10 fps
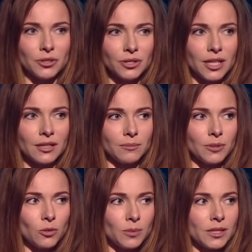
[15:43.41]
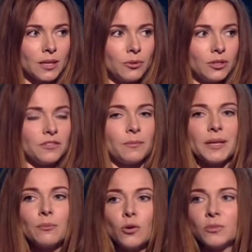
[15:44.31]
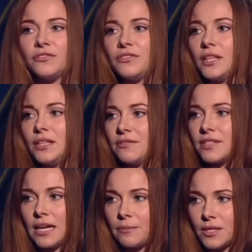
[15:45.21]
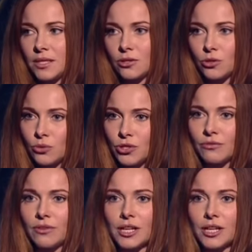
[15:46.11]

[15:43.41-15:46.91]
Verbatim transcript: и все-таки это был опыт работы в прямом эфире, не в записи, что очень